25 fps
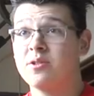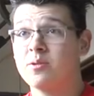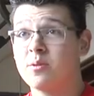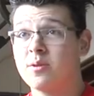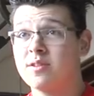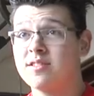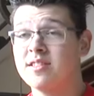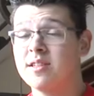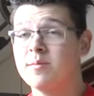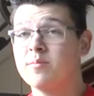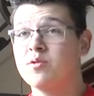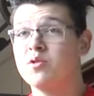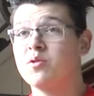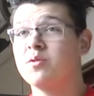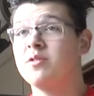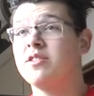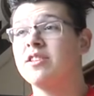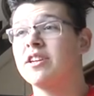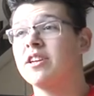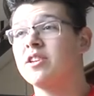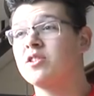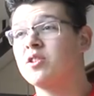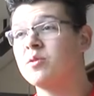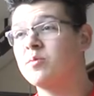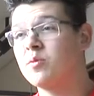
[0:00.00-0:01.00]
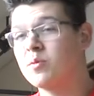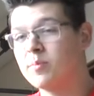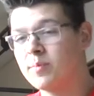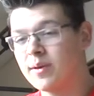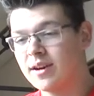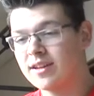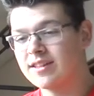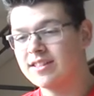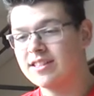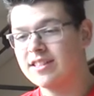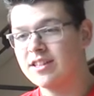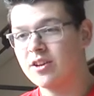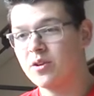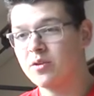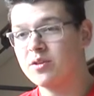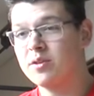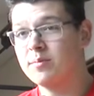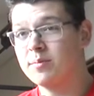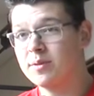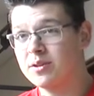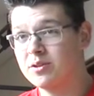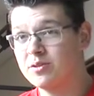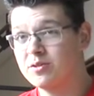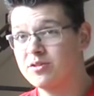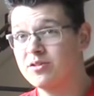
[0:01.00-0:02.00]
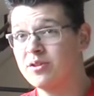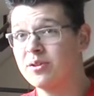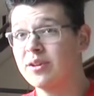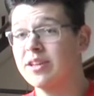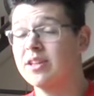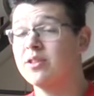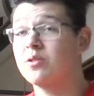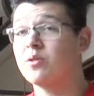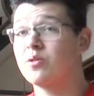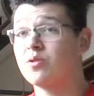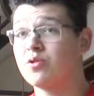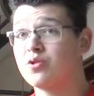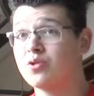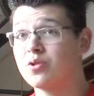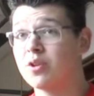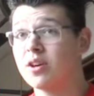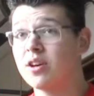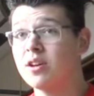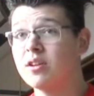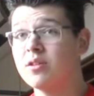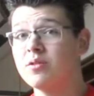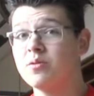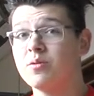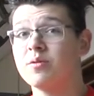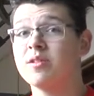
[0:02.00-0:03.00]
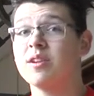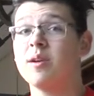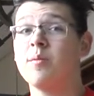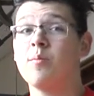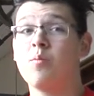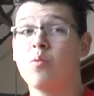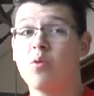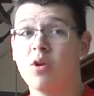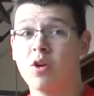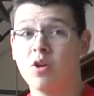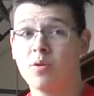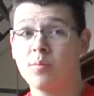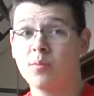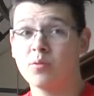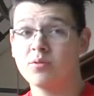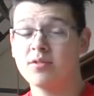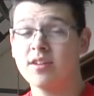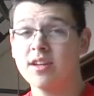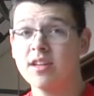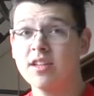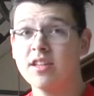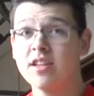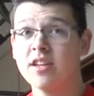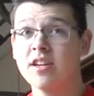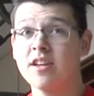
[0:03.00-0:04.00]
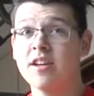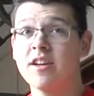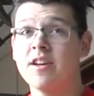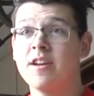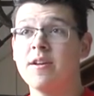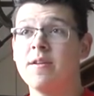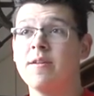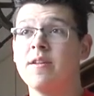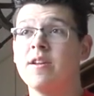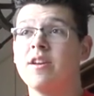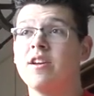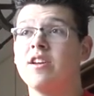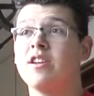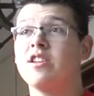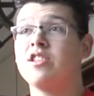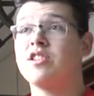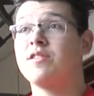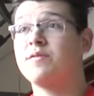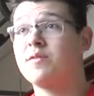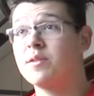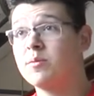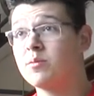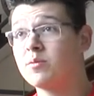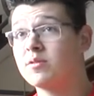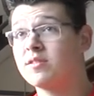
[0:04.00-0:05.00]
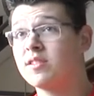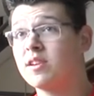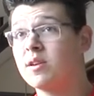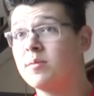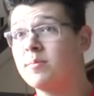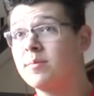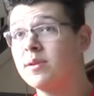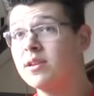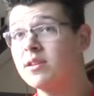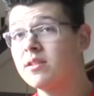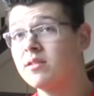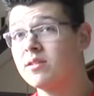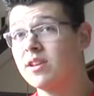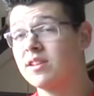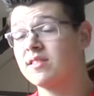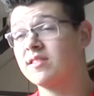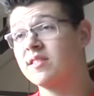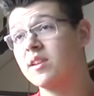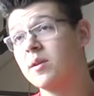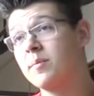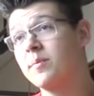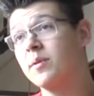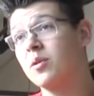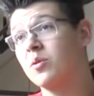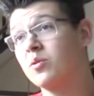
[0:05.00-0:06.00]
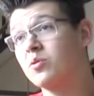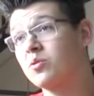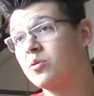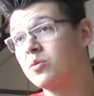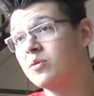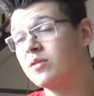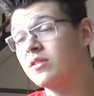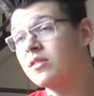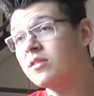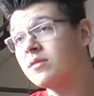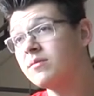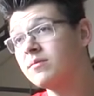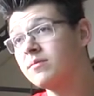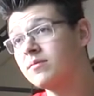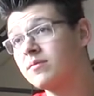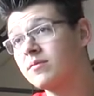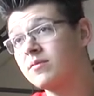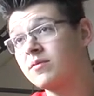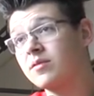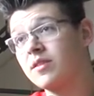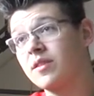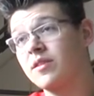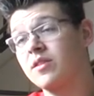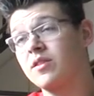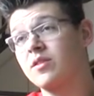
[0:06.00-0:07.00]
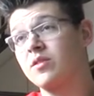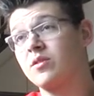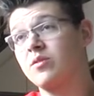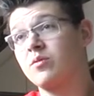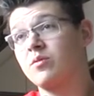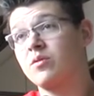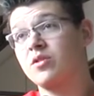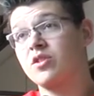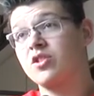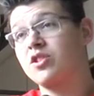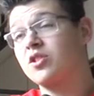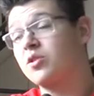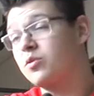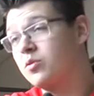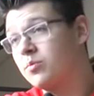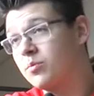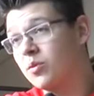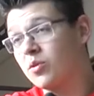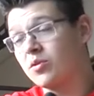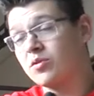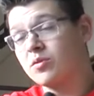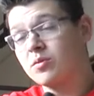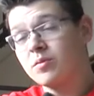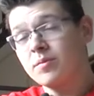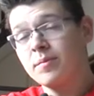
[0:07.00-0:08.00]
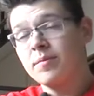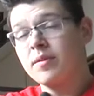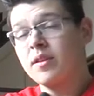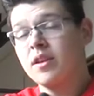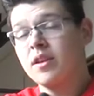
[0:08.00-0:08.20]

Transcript: troisième, je suis directement parti en ébénisterie dans le Jura, donc à Moira en montagne. J'ai fait mon CAP, un CAP en deux ans, donc j'ai eu une mention.